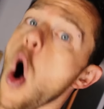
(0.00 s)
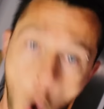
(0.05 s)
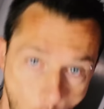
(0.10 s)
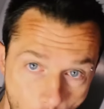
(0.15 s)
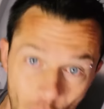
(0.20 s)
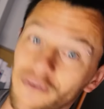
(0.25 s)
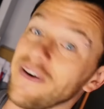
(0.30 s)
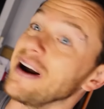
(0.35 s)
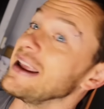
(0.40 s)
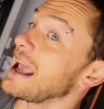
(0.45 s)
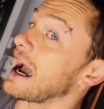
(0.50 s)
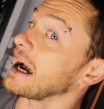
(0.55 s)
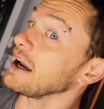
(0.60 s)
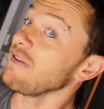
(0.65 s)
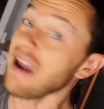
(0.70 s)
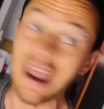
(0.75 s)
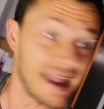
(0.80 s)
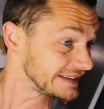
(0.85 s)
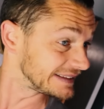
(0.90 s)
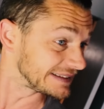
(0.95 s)
On va y
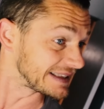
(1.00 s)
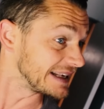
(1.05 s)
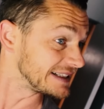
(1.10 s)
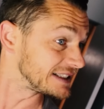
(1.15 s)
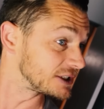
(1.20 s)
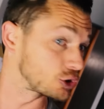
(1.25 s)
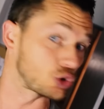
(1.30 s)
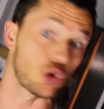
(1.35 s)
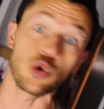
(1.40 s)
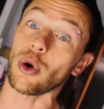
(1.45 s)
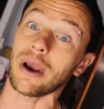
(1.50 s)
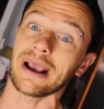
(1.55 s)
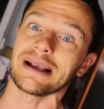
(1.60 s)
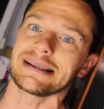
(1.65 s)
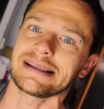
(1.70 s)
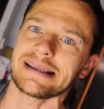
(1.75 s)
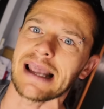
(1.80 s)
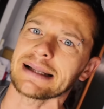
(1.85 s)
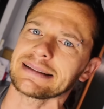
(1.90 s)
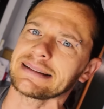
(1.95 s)
arriver, c'est sûr et
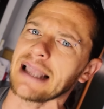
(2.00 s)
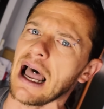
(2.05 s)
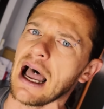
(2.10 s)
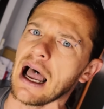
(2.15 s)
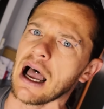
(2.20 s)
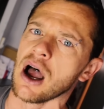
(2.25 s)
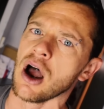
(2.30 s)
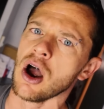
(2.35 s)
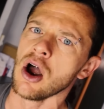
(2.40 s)
certain.